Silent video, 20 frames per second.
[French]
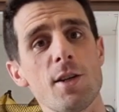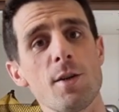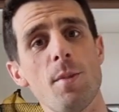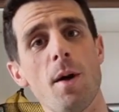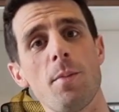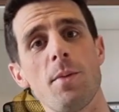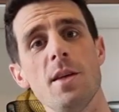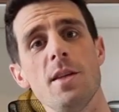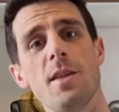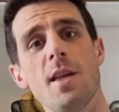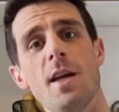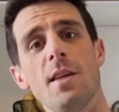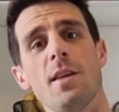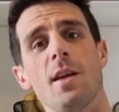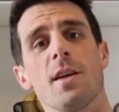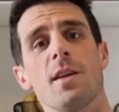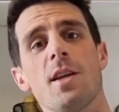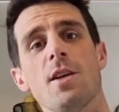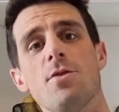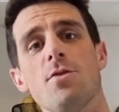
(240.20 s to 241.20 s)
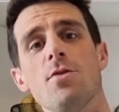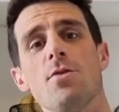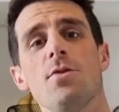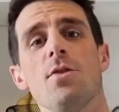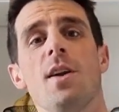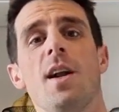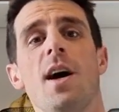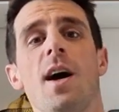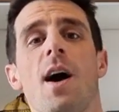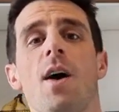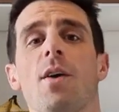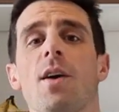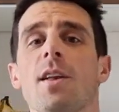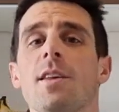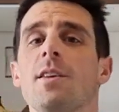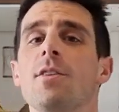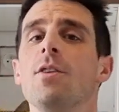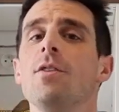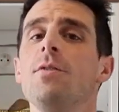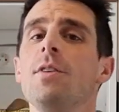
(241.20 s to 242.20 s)
sur ma petite tête qui est juste là, à
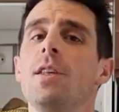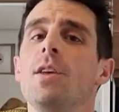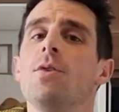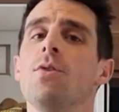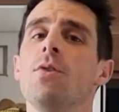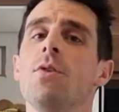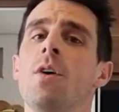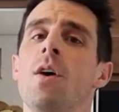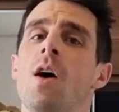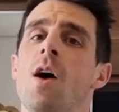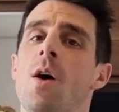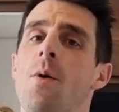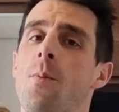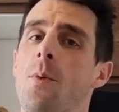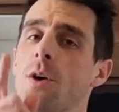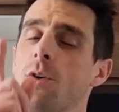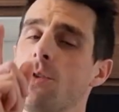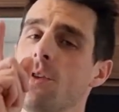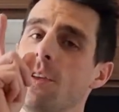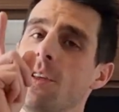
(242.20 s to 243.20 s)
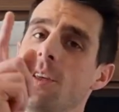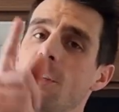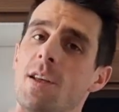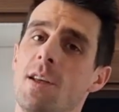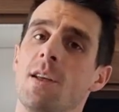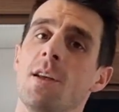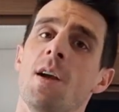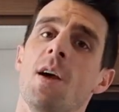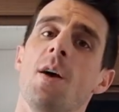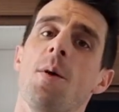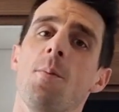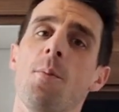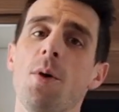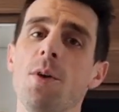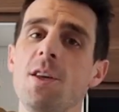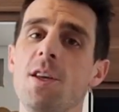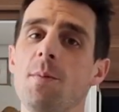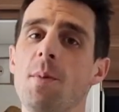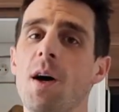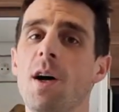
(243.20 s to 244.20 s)
regarder d'autres vidéos. Moi je te dis bon
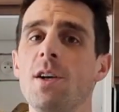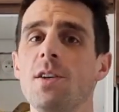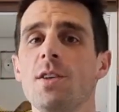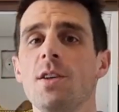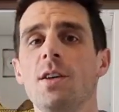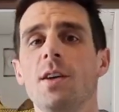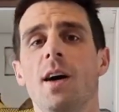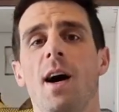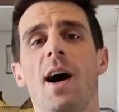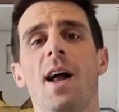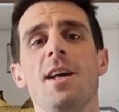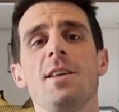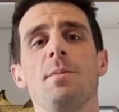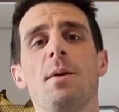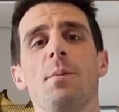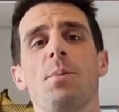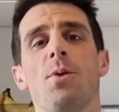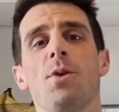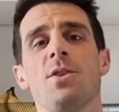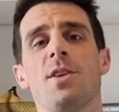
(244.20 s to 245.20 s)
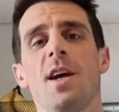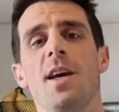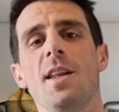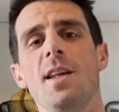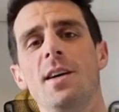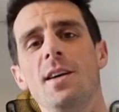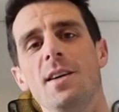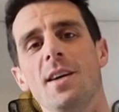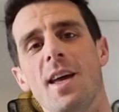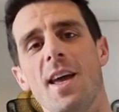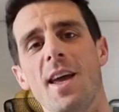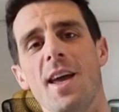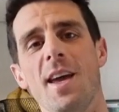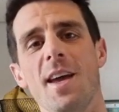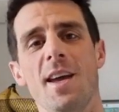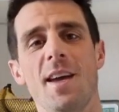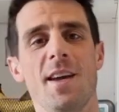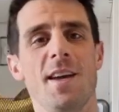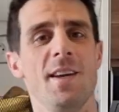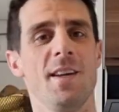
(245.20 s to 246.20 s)
dimanche, à la semaine prochaine
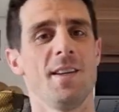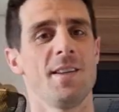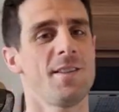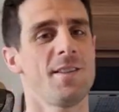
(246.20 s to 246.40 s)
et